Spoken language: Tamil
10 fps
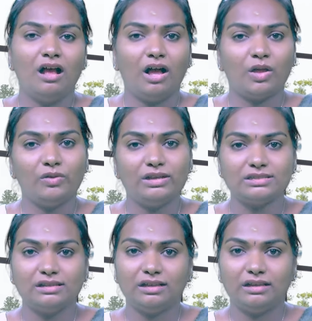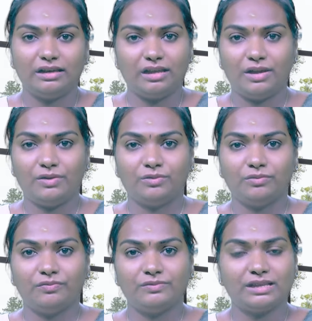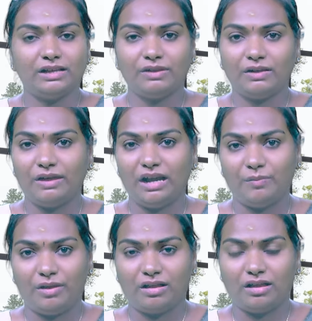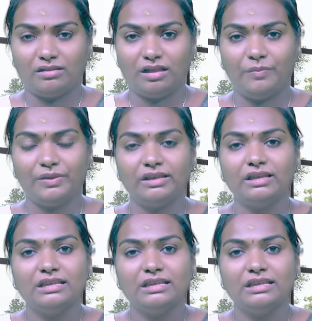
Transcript: அங்கே உள்ள செல்கள் என்ன ஆகிடும் சரி வேலை பார்க்காது அப்போ